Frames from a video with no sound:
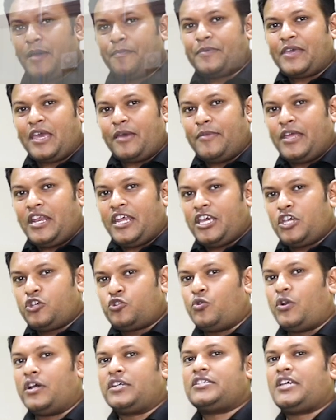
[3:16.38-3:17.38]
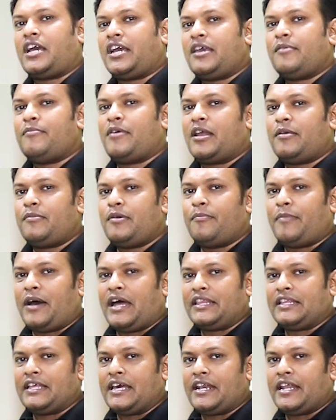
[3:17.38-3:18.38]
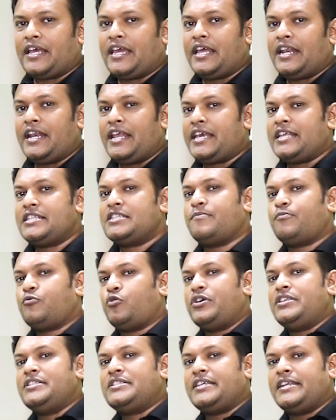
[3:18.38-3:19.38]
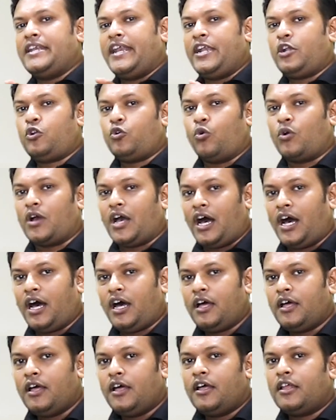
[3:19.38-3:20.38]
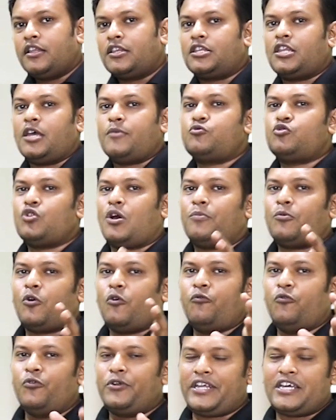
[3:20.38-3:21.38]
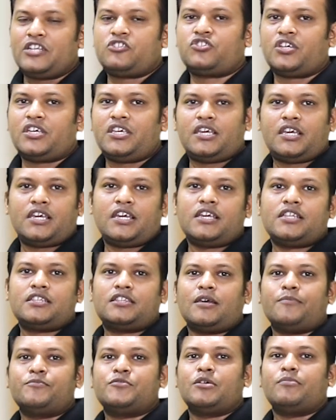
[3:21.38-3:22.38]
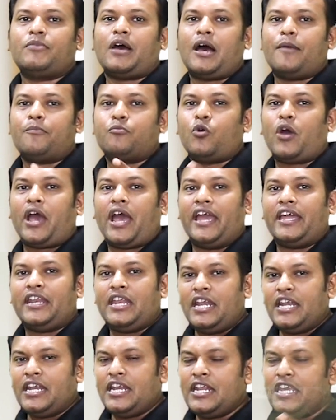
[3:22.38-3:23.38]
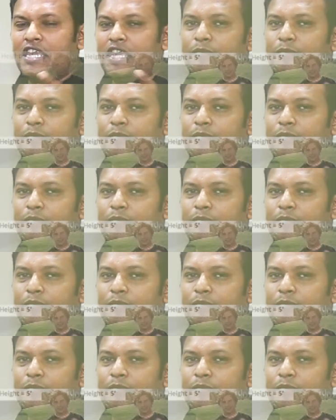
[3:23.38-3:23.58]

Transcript: आप कैमरे की सुरक्षा के बारे में बात कर रहे हैं लेकिन जब कोई इंसिडेंट होगा तब जो आपको फुटेज चाहिएगी तब जब आपको आइडेंटिटी